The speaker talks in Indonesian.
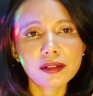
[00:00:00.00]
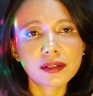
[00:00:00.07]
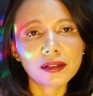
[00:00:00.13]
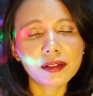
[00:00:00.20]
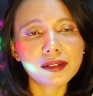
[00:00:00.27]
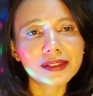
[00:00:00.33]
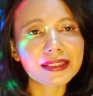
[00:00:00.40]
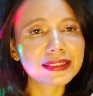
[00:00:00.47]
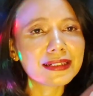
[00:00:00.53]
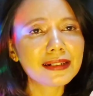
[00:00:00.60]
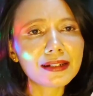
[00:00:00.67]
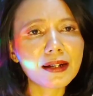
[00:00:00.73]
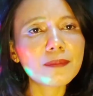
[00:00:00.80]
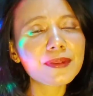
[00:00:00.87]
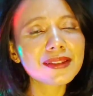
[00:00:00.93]
uh,
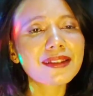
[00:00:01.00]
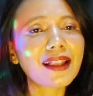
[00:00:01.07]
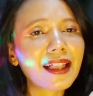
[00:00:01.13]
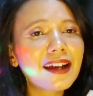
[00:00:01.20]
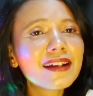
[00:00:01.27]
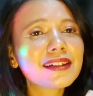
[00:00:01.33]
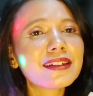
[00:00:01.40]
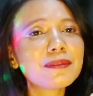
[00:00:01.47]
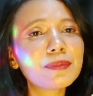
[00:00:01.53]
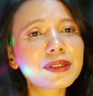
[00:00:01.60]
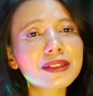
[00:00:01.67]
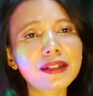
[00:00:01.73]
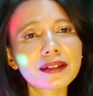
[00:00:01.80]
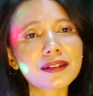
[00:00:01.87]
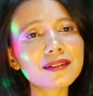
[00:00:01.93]
kita nggak bisa lagi
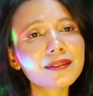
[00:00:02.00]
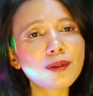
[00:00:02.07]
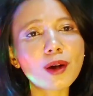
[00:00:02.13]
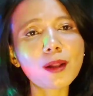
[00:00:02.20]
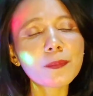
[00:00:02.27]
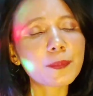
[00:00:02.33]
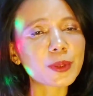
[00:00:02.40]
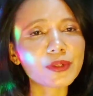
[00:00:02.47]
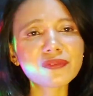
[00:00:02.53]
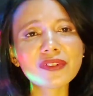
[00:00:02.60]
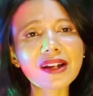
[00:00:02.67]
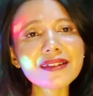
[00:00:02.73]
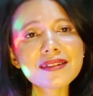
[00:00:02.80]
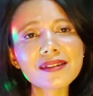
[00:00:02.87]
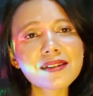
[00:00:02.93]
bicara soal
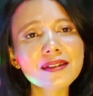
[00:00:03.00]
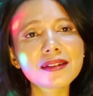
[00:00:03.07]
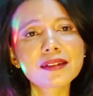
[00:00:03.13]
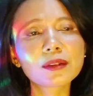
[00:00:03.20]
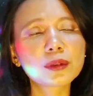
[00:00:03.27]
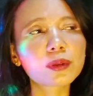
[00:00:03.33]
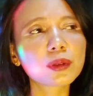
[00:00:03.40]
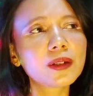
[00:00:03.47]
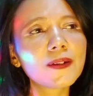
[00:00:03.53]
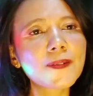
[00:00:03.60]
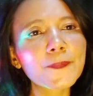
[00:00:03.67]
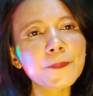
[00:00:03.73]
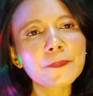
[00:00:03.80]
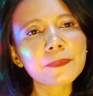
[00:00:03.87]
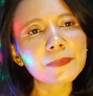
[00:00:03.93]
privasi gitu
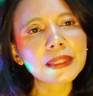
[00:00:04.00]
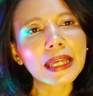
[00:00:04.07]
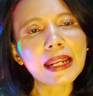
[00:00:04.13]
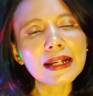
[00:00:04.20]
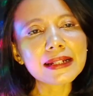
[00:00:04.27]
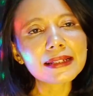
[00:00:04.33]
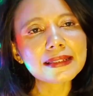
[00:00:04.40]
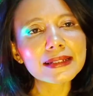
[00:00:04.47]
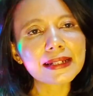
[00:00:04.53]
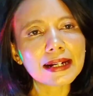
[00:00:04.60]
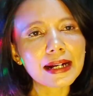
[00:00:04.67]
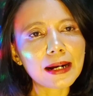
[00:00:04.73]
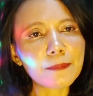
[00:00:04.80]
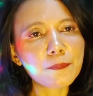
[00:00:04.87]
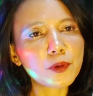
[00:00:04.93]
karena
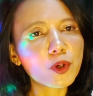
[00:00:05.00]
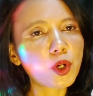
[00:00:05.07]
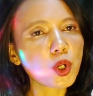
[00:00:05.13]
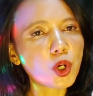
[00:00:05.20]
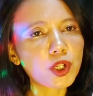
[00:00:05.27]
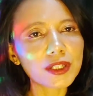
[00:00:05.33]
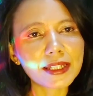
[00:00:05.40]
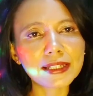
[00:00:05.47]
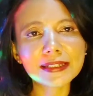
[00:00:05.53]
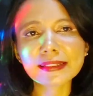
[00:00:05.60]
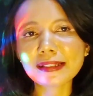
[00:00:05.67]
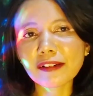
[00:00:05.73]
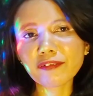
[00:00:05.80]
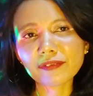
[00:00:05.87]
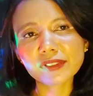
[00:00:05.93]
ketika kamu
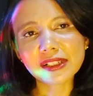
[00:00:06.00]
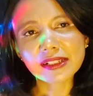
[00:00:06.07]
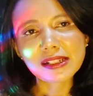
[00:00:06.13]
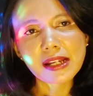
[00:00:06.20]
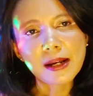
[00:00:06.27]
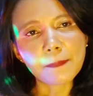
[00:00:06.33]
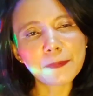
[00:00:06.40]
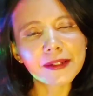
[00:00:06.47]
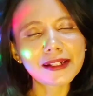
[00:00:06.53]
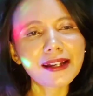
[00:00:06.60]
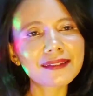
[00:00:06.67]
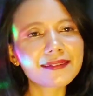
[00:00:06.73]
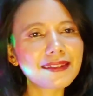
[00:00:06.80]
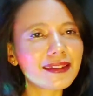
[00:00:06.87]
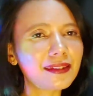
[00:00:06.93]
login daftar di
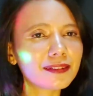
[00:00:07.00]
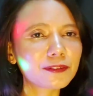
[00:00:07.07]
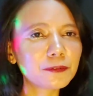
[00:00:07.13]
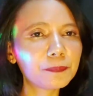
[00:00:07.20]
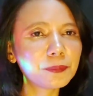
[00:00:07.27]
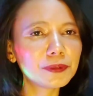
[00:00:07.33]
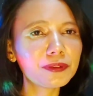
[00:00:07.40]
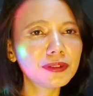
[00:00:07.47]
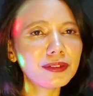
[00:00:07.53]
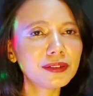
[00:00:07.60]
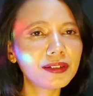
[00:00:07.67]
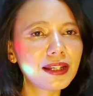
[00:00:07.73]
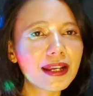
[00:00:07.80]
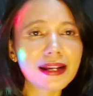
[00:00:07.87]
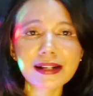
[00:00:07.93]
aplikasi itu pun
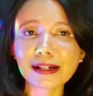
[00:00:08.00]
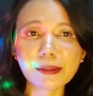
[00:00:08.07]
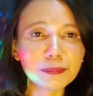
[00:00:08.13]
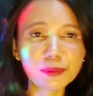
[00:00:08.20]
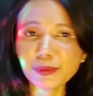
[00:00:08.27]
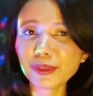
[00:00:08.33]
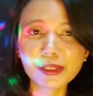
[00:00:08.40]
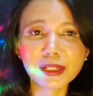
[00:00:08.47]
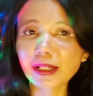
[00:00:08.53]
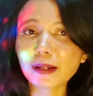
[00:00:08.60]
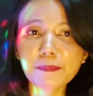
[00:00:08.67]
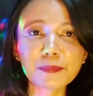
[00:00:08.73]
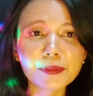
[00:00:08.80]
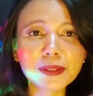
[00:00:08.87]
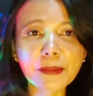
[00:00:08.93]
kamu udah
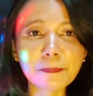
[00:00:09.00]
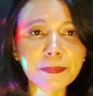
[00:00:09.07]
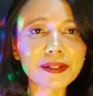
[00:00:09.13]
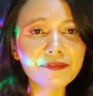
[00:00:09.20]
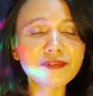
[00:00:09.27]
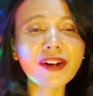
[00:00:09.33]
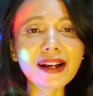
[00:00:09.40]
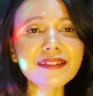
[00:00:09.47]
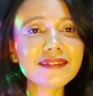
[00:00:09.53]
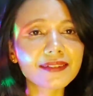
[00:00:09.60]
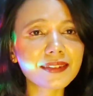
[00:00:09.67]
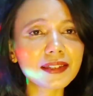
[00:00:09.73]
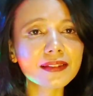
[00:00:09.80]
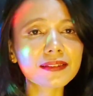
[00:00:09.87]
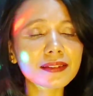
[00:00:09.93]
nggak punya
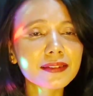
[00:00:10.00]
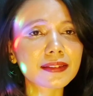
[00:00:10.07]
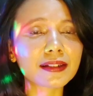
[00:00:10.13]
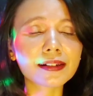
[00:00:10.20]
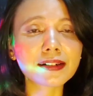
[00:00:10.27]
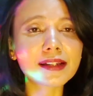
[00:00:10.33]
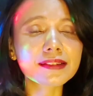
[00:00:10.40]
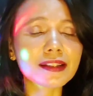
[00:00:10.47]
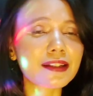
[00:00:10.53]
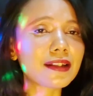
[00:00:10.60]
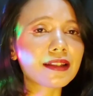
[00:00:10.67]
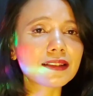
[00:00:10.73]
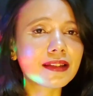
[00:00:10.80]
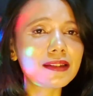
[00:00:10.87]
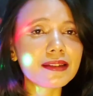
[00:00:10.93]
privasi tentang
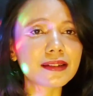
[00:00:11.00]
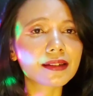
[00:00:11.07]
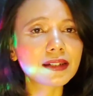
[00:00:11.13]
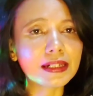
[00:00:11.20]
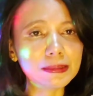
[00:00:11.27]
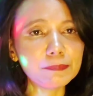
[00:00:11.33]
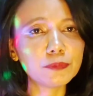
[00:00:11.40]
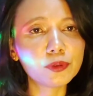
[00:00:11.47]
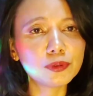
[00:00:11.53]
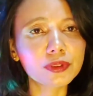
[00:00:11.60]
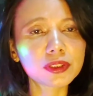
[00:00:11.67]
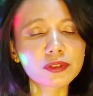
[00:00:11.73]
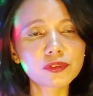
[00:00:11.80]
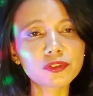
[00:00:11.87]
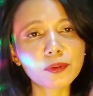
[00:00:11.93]
data-data diri
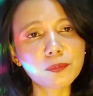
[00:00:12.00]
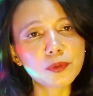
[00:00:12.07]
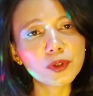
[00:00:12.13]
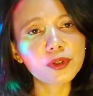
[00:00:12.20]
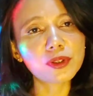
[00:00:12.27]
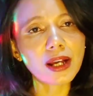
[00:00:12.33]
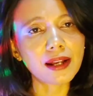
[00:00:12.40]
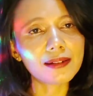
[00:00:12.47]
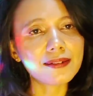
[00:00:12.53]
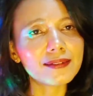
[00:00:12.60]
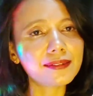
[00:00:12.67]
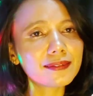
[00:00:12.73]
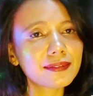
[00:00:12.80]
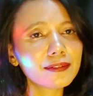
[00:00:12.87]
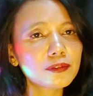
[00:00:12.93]
kamu gitu semua udah
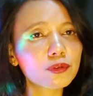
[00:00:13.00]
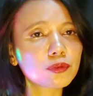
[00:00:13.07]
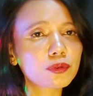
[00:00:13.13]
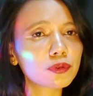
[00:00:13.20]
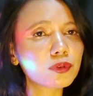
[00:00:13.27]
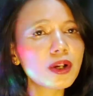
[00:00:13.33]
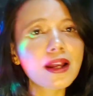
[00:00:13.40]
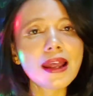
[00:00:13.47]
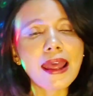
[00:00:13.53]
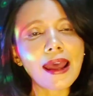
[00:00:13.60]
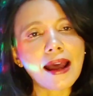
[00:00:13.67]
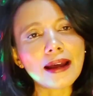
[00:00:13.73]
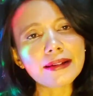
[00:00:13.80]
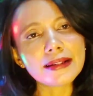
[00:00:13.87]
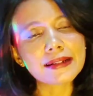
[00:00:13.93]
ada di situ
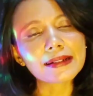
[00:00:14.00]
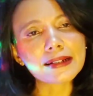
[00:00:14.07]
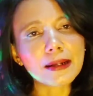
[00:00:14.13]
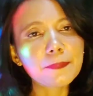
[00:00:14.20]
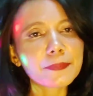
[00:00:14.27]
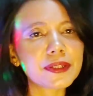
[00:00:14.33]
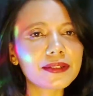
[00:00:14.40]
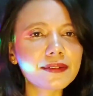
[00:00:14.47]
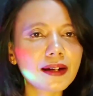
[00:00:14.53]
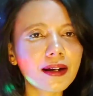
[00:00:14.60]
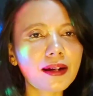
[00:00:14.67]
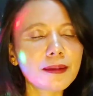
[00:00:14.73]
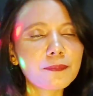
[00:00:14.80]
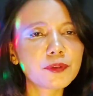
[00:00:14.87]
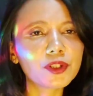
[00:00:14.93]
ada rekam
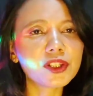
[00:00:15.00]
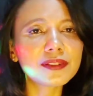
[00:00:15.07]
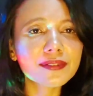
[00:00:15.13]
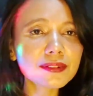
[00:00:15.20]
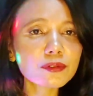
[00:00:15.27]
jejak kamu di